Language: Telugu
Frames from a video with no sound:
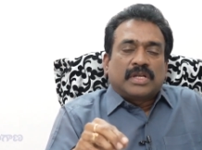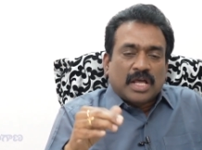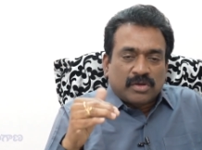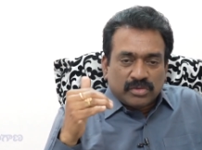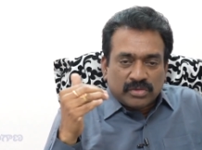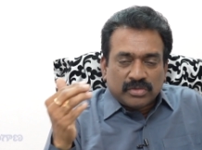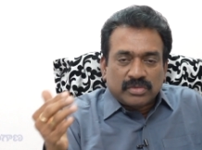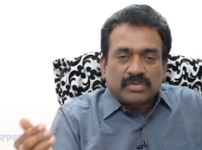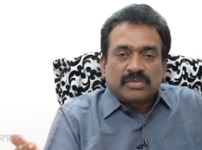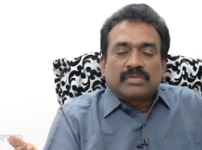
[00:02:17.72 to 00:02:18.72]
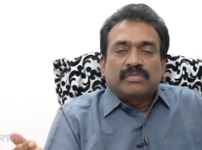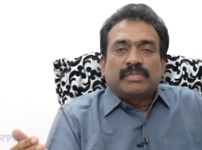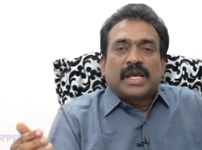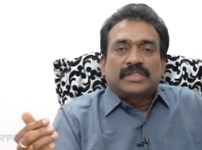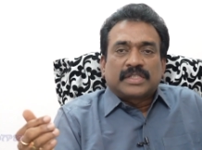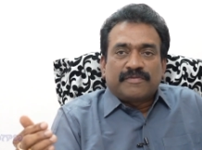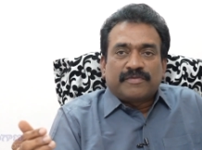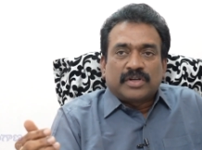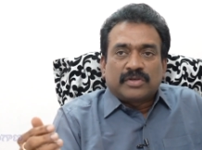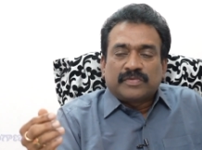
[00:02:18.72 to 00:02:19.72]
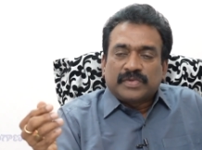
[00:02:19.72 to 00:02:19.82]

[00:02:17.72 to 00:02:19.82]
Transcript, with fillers: నాకు మ్యాథ్స్ కంఫర్ట్